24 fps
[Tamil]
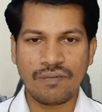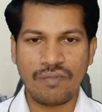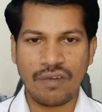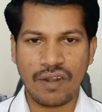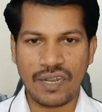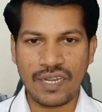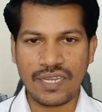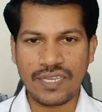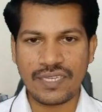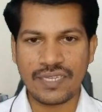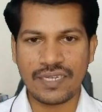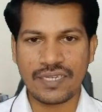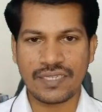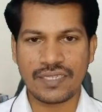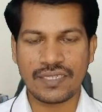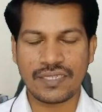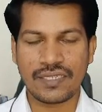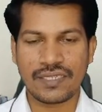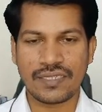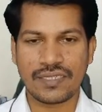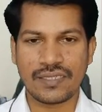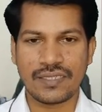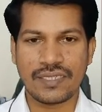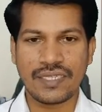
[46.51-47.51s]
வலி
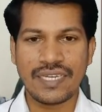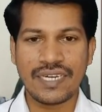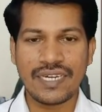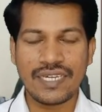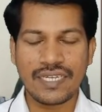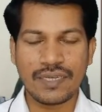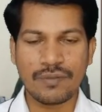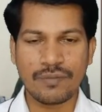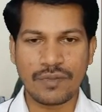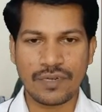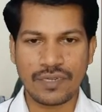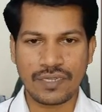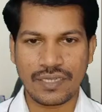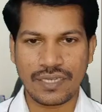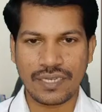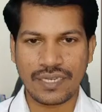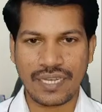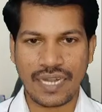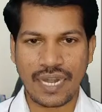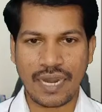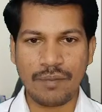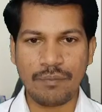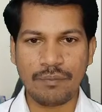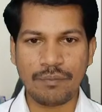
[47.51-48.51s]
இருக்குது இறுக்கம் இருக்குது
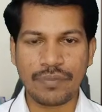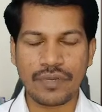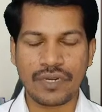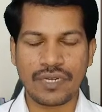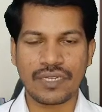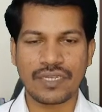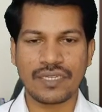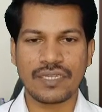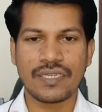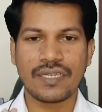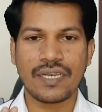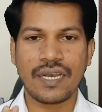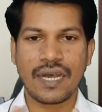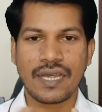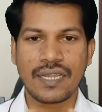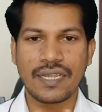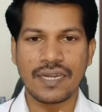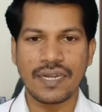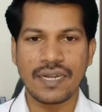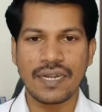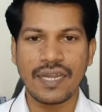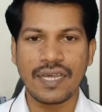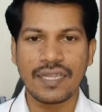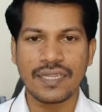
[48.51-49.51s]
கிராம்ப் இருக்குது
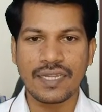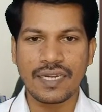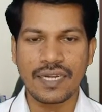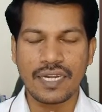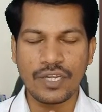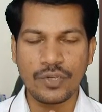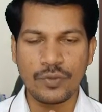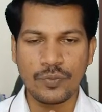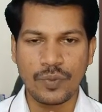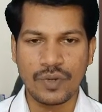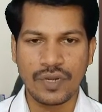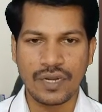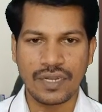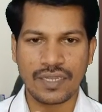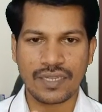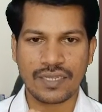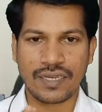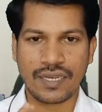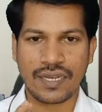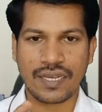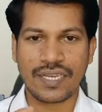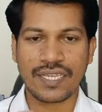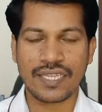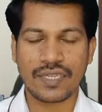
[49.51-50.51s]
அதனால் அதை ரிலீவ்
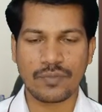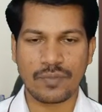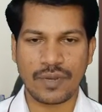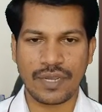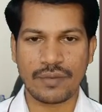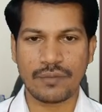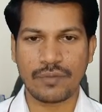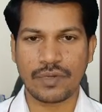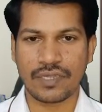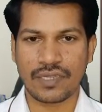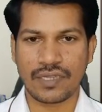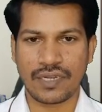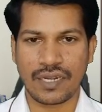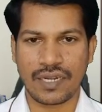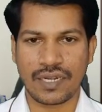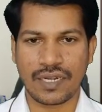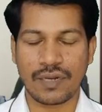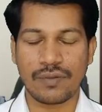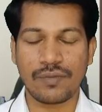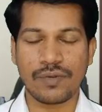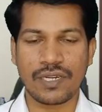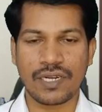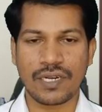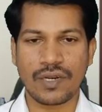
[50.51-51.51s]
பண்ணுறதுக்காக இதை பயன்படுத்தினாங்க
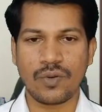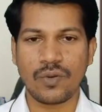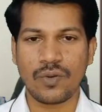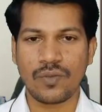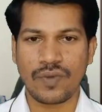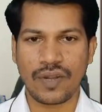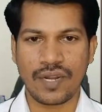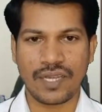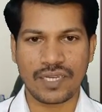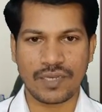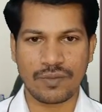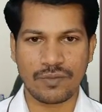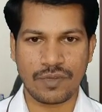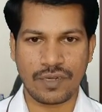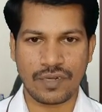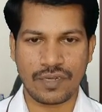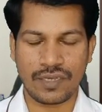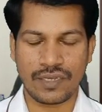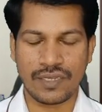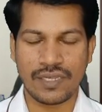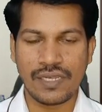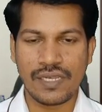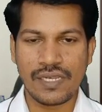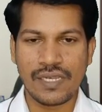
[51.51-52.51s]
அப்படின்ற ஒரு வழக்கம்
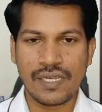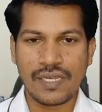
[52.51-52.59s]
இருக்குது